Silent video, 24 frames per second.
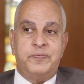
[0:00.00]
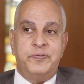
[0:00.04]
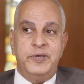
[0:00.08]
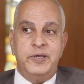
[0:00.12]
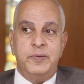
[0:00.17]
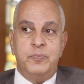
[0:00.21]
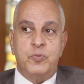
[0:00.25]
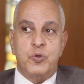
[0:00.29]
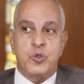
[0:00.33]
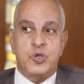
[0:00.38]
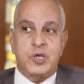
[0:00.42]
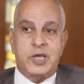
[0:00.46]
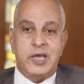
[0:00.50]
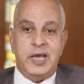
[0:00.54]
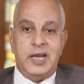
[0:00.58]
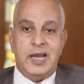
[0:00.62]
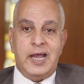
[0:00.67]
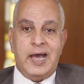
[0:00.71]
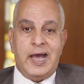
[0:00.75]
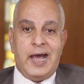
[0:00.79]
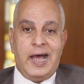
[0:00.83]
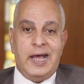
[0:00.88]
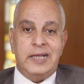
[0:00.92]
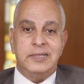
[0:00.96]
في
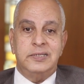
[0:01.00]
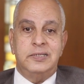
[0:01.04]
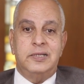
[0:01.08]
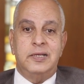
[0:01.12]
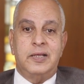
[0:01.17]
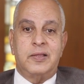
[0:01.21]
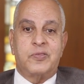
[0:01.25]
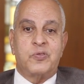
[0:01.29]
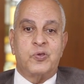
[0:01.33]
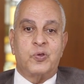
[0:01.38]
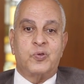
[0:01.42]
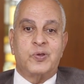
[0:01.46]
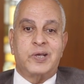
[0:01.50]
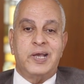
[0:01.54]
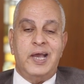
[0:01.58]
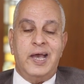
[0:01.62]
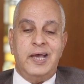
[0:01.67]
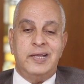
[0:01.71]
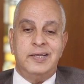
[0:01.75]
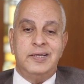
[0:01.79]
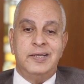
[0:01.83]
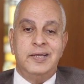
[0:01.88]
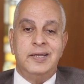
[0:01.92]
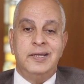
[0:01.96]
مشكله عند
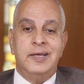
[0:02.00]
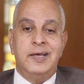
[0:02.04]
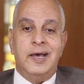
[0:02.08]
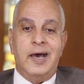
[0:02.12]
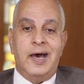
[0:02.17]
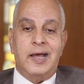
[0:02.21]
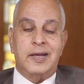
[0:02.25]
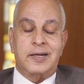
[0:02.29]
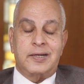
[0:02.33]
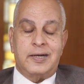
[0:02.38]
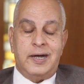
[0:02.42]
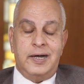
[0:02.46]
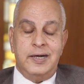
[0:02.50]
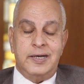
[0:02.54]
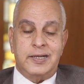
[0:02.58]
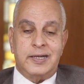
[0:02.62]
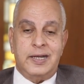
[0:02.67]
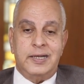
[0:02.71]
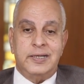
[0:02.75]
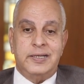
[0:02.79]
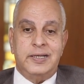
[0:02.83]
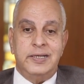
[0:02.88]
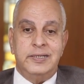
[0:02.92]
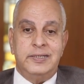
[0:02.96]
سكان
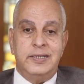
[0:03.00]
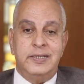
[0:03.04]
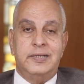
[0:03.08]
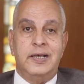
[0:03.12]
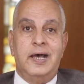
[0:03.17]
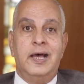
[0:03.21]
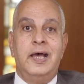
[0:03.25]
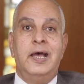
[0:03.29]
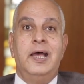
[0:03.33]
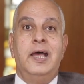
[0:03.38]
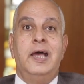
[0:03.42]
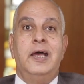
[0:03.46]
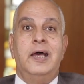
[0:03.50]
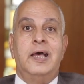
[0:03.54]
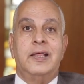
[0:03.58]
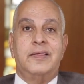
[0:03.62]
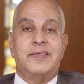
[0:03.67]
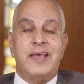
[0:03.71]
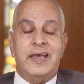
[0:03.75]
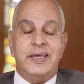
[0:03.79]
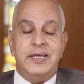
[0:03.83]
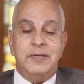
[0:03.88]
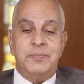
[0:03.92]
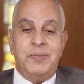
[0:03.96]
القاهره الجديده
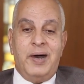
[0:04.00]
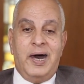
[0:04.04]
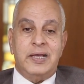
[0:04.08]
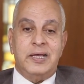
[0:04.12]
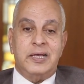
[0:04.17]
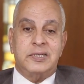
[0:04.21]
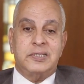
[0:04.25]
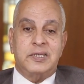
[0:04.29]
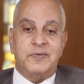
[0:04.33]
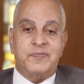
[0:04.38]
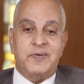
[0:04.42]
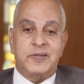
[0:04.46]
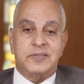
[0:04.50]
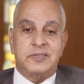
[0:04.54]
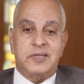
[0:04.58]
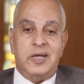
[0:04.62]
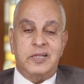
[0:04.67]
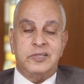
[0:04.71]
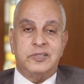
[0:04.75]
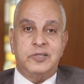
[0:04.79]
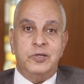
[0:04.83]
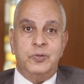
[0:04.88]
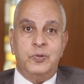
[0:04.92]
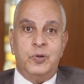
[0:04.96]
زي ما حضرتك
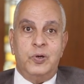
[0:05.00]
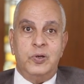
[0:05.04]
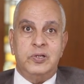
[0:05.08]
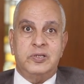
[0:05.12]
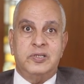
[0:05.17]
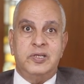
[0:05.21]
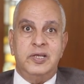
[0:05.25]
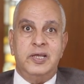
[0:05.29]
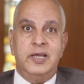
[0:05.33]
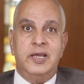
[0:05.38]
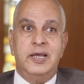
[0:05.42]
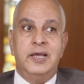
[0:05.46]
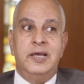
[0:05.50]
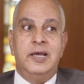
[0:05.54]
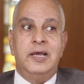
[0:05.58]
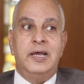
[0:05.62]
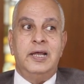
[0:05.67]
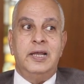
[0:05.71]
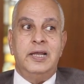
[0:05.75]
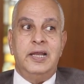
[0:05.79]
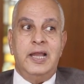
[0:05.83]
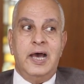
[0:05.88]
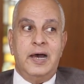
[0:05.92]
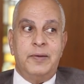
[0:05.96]
تفضلتي وقلتي
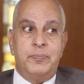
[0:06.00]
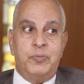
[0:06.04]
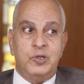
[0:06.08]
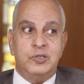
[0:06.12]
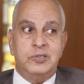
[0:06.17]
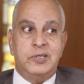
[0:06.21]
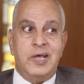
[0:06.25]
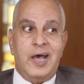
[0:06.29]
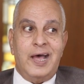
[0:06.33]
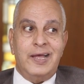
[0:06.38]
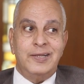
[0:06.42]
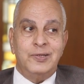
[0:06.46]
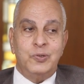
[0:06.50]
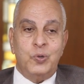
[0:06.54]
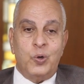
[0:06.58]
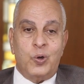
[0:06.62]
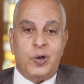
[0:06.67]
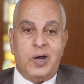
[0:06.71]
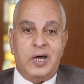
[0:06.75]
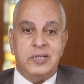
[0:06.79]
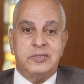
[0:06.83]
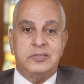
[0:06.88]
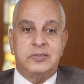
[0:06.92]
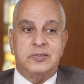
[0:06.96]
لابد ان
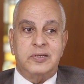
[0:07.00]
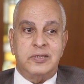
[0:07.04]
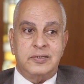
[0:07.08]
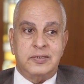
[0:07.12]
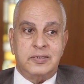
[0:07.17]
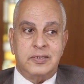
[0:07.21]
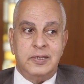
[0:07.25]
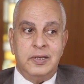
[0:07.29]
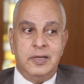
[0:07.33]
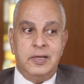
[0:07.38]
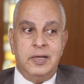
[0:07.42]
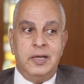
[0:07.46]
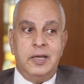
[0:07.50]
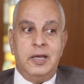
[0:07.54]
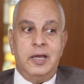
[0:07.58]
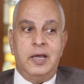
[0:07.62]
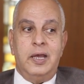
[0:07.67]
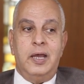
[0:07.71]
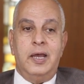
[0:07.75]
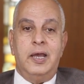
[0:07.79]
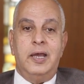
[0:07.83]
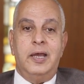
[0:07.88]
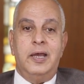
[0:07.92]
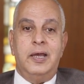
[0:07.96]
نخطط
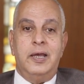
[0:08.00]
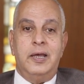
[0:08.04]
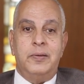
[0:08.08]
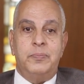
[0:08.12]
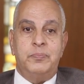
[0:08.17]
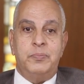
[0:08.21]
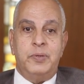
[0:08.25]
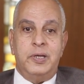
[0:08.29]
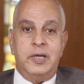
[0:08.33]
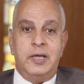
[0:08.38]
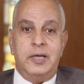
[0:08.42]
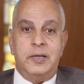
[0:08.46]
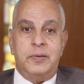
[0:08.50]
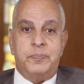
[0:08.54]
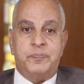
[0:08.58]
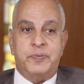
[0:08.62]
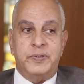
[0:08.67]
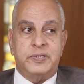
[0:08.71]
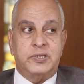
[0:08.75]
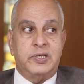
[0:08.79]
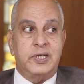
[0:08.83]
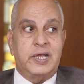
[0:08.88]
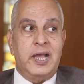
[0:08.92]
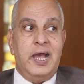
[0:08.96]
آه، آه،
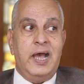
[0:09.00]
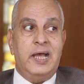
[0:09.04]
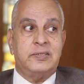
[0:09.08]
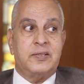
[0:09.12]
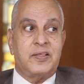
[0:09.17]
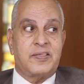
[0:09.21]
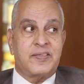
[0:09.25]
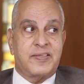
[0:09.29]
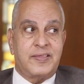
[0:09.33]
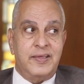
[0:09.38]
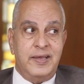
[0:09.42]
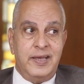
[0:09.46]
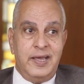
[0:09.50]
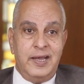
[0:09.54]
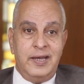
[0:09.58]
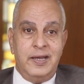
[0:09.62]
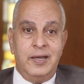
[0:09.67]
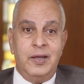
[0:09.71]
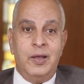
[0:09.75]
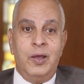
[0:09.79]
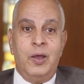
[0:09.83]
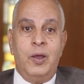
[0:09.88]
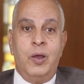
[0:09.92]
في اتجاهات السيل